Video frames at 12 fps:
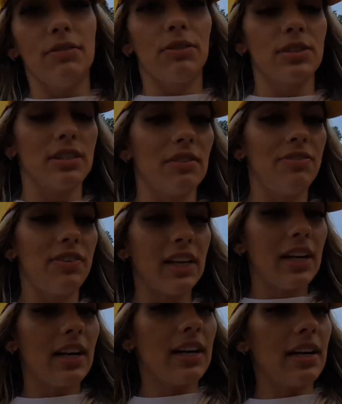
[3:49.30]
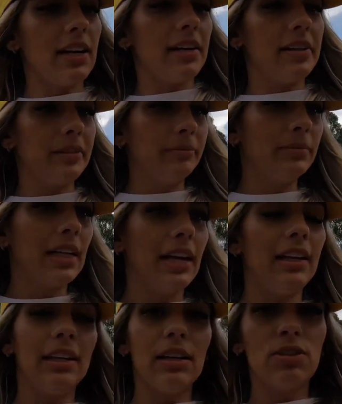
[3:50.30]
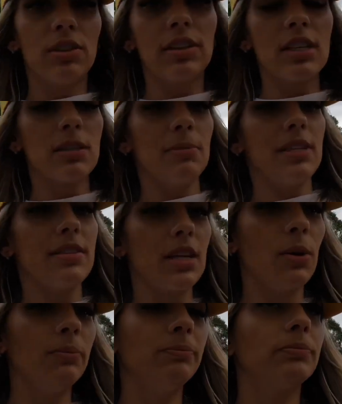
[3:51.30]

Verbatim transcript: você fica na linha de transmissão